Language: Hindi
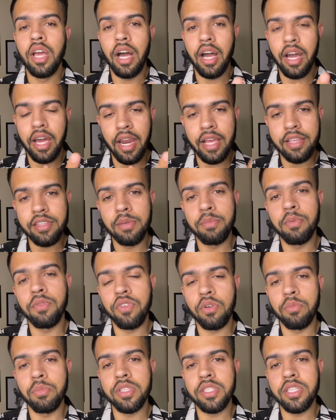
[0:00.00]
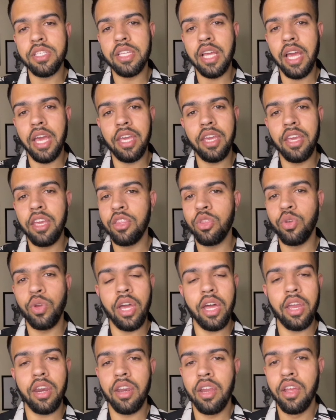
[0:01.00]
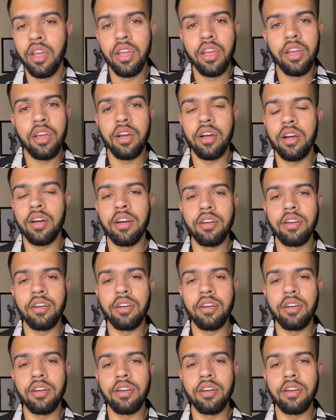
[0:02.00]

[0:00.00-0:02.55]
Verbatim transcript: अगर ऐसी परफॉर्मेंसेज आएगी तो यार आ,